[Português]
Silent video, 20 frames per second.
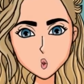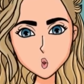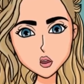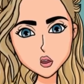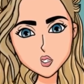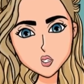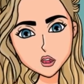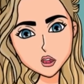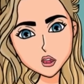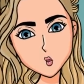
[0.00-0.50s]

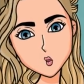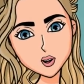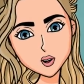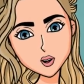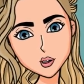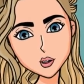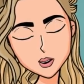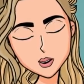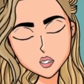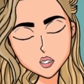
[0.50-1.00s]
mas isso
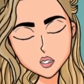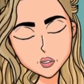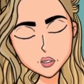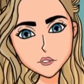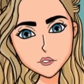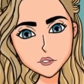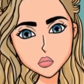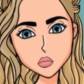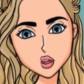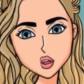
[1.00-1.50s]
não o
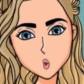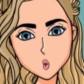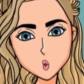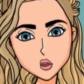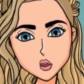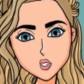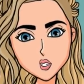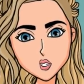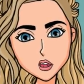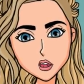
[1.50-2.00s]
impediu de
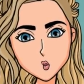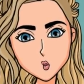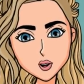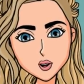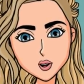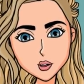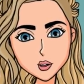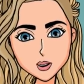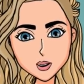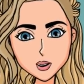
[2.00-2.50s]
nada.
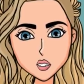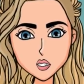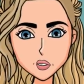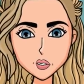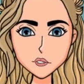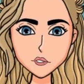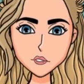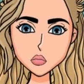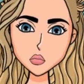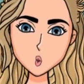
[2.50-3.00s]
Ele começou a